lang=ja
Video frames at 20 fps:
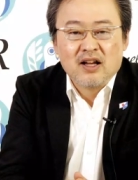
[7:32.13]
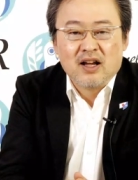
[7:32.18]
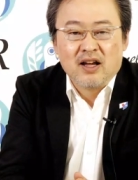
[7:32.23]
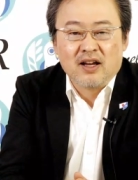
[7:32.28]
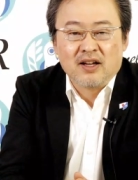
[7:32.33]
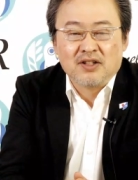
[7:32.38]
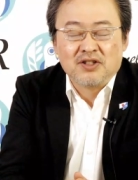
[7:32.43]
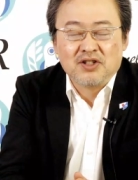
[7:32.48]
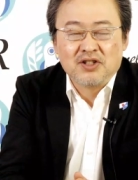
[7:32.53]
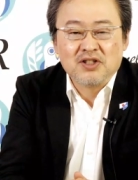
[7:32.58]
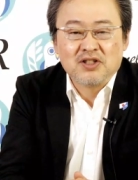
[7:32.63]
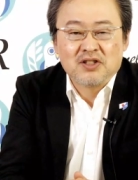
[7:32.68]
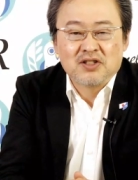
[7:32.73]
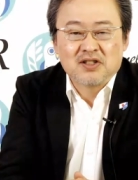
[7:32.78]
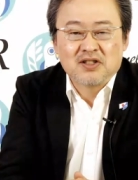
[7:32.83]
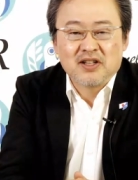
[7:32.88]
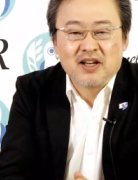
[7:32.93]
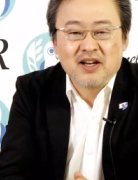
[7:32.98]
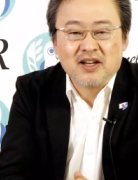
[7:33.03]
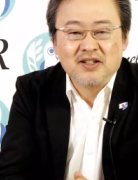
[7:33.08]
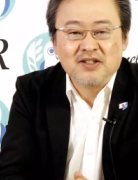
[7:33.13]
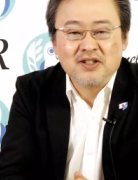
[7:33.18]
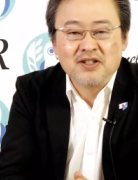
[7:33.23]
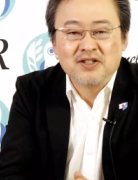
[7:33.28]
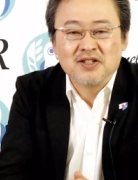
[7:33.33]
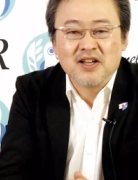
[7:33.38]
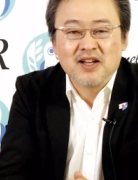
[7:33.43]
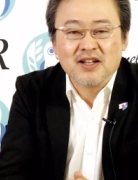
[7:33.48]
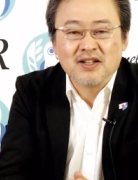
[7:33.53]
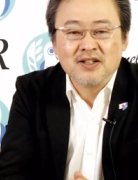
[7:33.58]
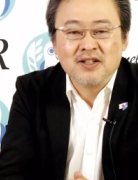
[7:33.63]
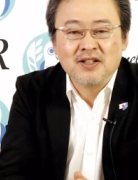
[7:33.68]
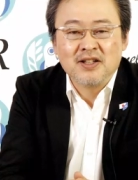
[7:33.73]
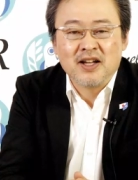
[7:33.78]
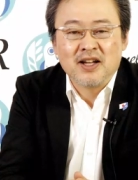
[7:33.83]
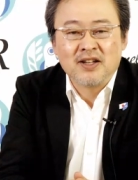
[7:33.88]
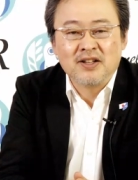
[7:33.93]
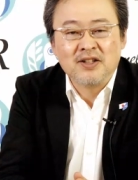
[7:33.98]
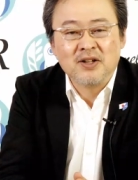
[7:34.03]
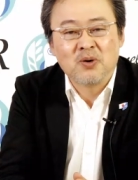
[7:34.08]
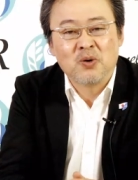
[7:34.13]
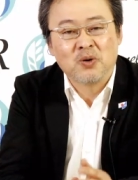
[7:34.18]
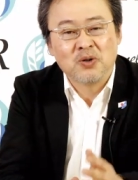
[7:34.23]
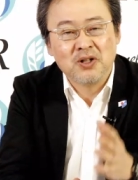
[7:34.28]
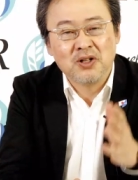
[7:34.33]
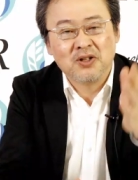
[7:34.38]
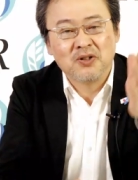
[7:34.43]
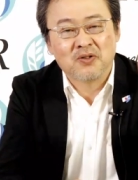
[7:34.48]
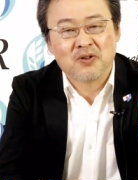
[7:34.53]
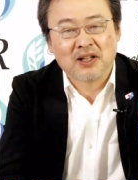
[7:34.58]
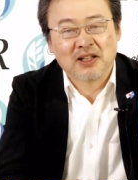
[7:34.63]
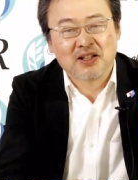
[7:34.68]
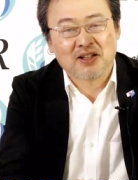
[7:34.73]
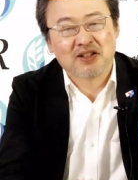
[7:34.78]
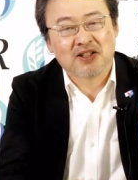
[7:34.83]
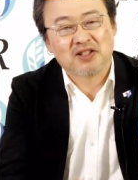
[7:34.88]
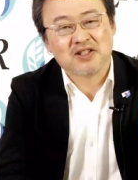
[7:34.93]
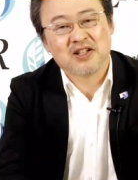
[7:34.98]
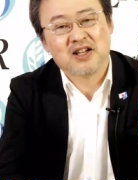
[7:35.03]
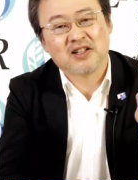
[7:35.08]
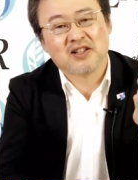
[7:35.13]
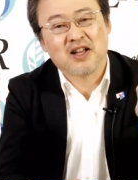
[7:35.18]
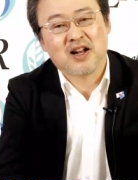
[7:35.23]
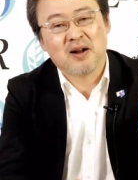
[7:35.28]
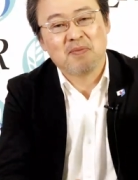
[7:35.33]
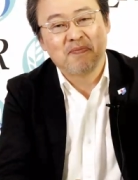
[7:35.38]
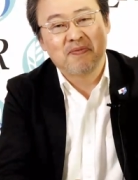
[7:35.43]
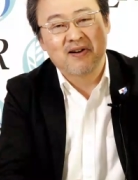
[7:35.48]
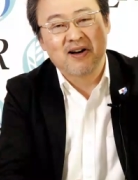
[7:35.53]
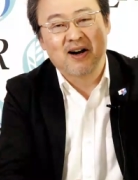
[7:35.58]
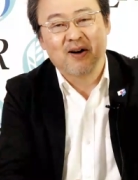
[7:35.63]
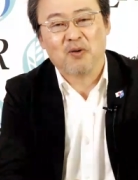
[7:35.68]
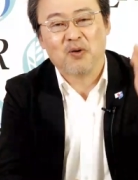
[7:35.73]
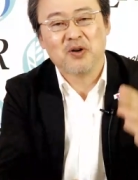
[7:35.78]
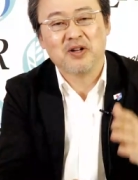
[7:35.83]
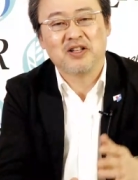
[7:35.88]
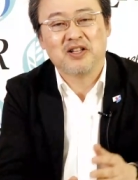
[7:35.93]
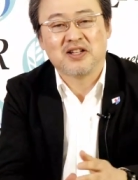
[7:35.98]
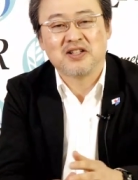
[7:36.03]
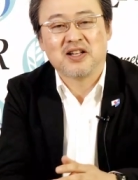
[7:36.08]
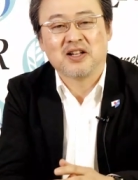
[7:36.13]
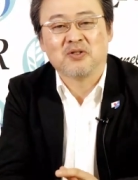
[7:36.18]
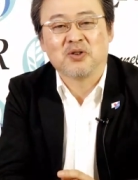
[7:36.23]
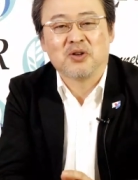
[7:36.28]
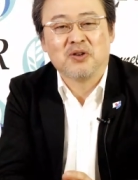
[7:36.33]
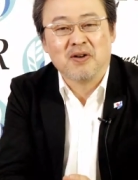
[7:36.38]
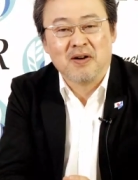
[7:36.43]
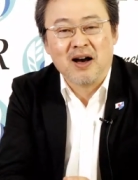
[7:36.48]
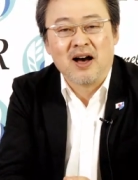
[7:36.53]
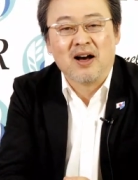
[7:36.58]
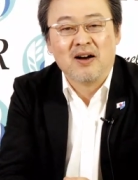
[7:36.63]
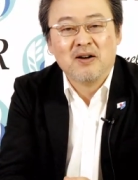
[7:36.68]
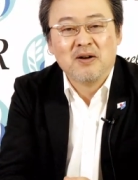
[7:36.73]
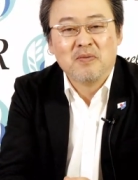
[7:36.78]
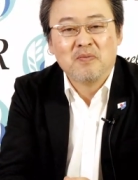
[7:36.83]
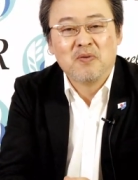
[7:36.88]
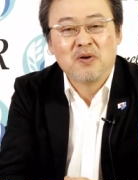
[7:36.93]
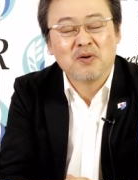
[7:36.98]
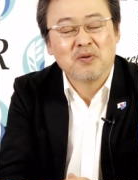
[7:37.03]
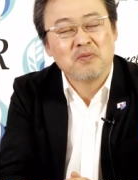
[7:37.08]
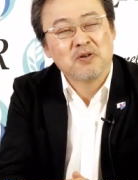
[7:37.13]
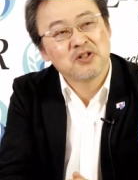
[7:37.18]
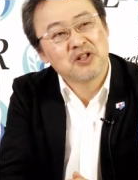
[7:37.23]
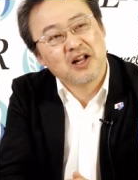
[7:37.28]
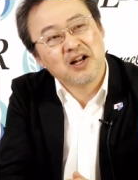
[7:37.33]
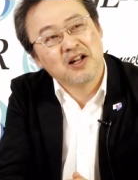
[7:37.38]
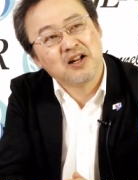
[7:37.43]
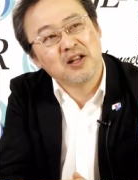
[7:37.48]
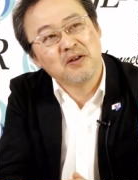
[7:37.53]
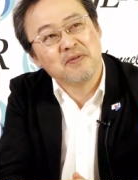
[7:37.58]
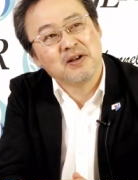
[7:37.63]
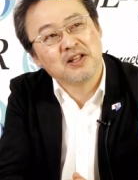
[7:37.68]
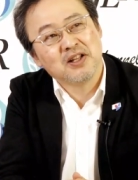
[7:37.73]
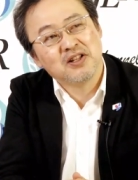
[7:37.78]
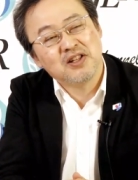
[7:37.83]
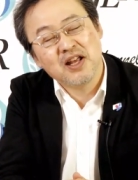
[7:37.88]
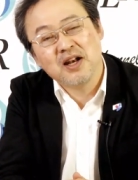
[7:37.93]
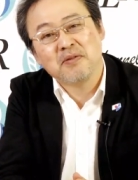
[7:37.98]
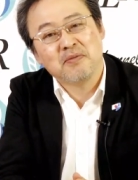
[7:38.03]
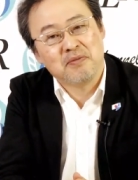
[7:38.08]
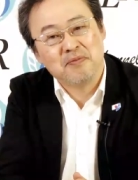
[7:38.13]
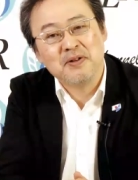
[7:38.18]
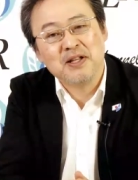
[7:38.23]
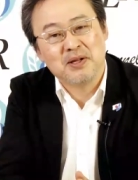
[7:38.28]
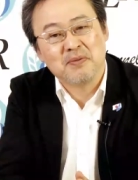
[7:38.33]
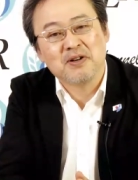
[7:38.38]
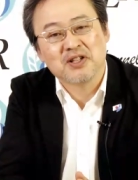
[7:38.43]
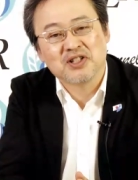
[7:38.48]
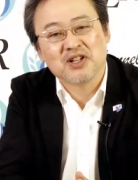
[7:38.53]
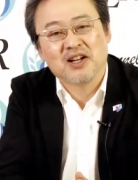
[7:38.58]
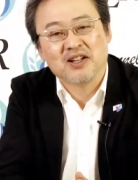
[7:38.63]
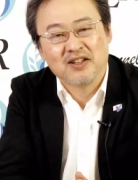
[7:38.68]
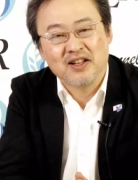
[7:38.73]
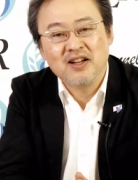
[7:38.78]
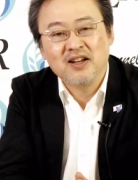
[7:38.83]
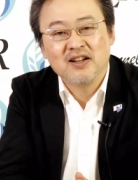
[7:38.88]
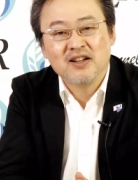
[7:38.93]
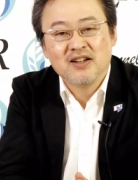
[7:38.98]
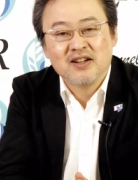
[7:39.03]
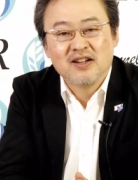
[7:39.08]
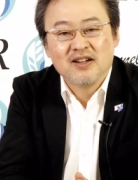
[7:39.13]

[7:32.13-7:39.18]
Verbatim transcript: えー、実際2002年に5人の方たちがタラップから降りてきた時は僕もサラリーマンでテレビ見てましたからね